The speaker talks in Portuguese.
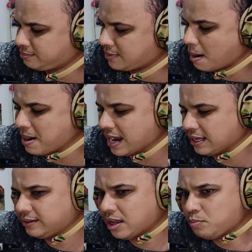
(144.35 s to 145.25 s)
da
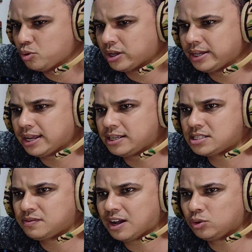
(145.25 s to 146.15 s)
marca Dell por aí era
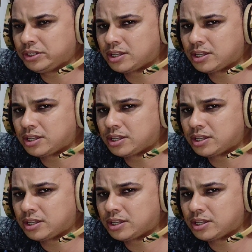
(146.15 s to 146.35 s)
esse valor.